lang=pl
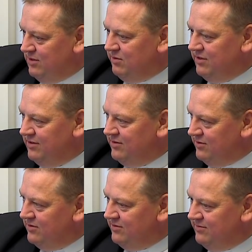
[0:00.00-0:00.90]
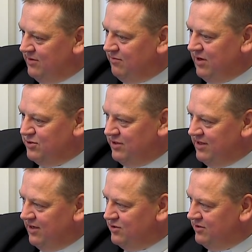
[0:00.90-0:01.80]
żeby y, no właśnie
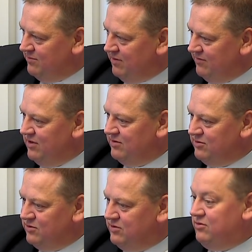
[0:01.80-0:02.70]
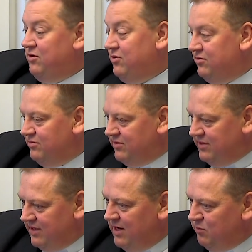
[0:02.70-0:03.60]
dać pewne to,
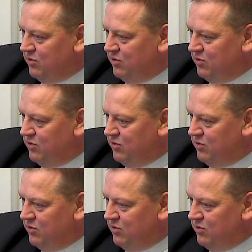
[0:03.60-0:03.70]
ile